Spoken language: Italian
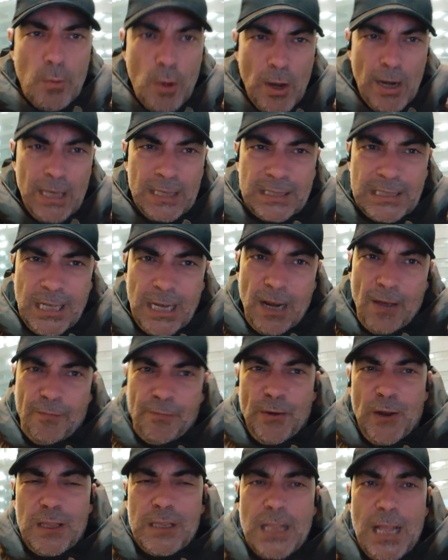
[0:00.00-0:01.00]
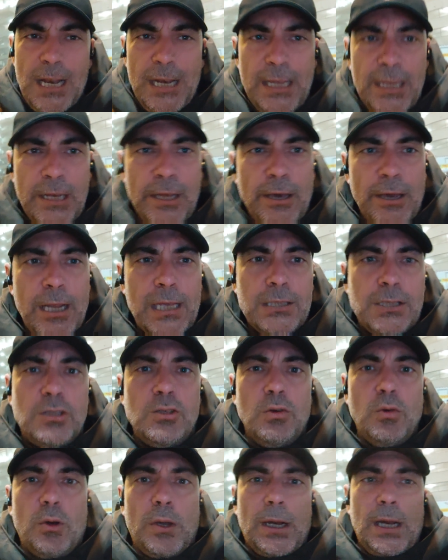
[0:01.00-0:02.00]
Buonasera fratelli
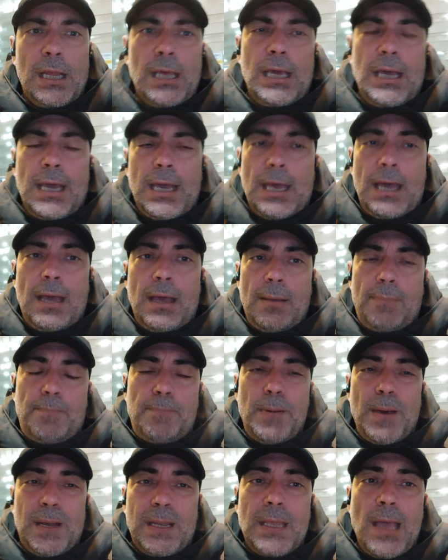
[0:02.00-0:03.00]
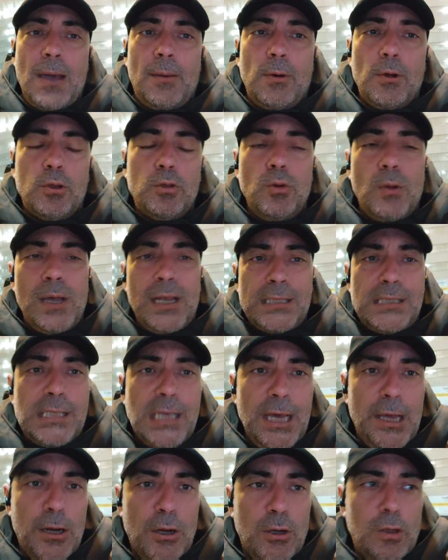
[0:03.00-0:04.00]
nerazzurri, perdiamo
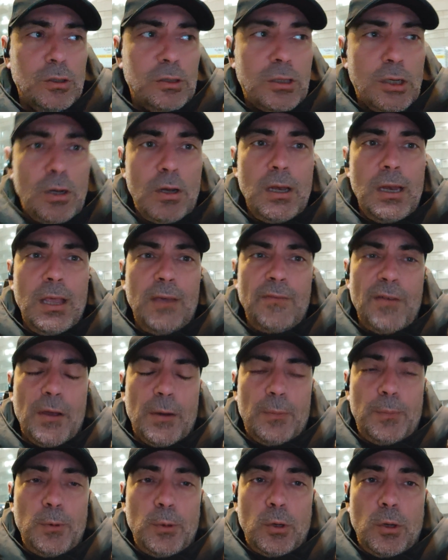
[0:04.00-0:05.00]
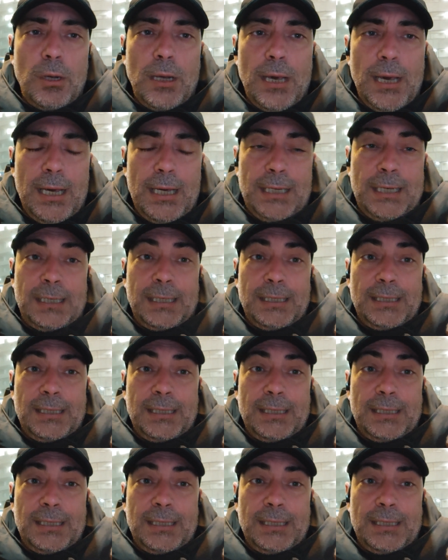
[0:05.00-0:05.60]
2-0 contro il Liverpool,